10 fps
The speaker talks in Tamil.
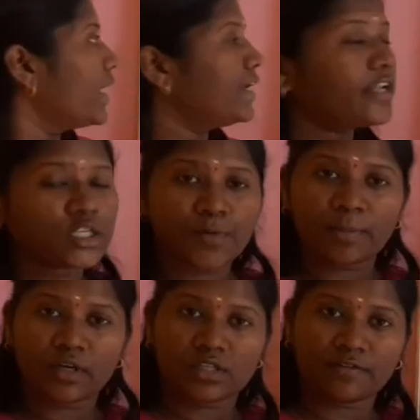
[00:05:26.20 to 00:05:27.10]
இண்டெக்ஸ்
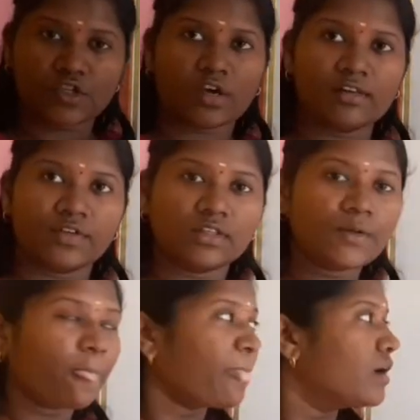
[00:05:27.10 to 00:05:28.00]
ப்ராப்பர்ட்டிஸ் ஆஃப் சாயில் வந்து
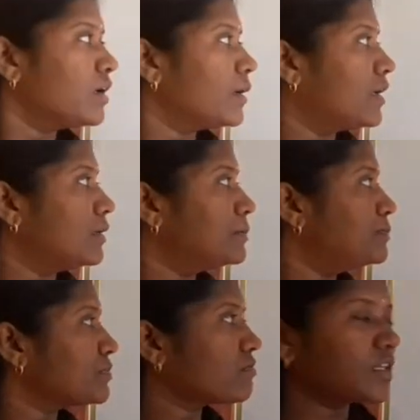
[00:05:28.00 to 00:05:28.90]
um,
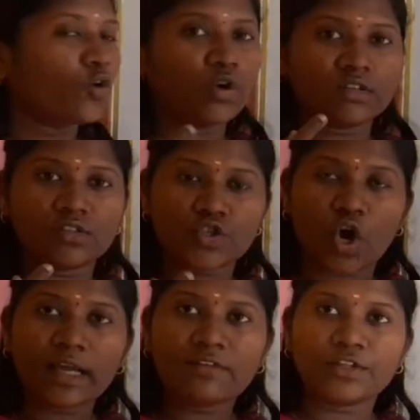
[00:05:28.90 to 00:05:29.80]
ஒரு
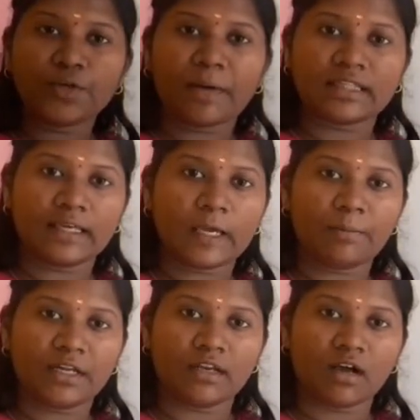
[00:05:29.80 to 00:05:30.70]
சாயில் வந்து பார்த்தீங்க
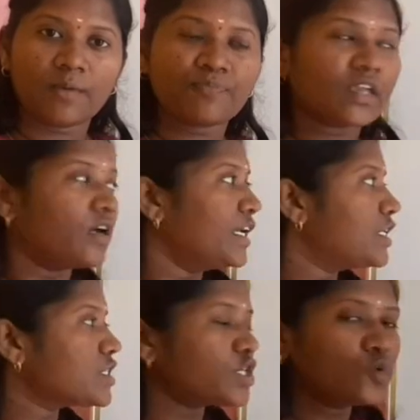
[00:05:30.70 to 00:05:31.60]
அப்படின்னா
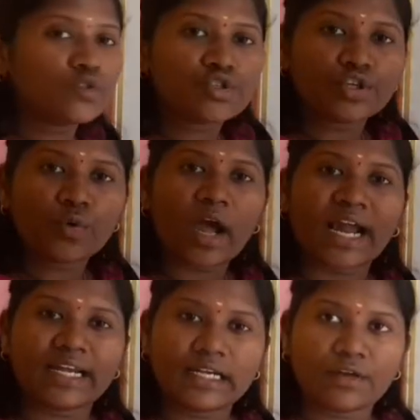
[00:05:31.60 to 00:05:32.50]
இட் இஸ் யூஸ்டு டு
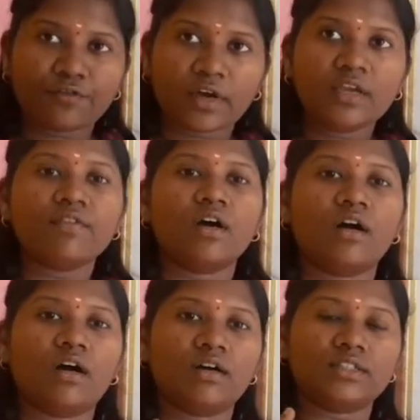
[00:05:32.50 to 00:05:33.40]
ஐடென்டிஃபை
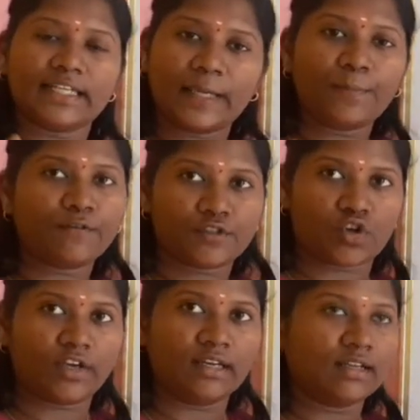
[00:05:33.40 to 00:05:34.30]
த டைப் ஆஃப்
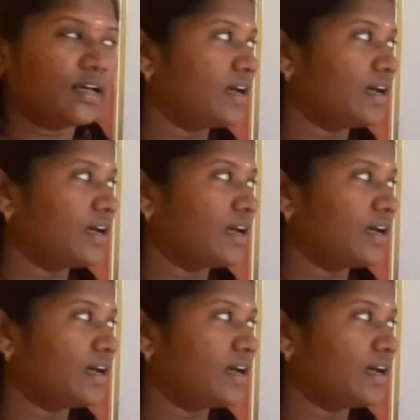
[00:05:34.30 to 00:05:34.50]
சாயில்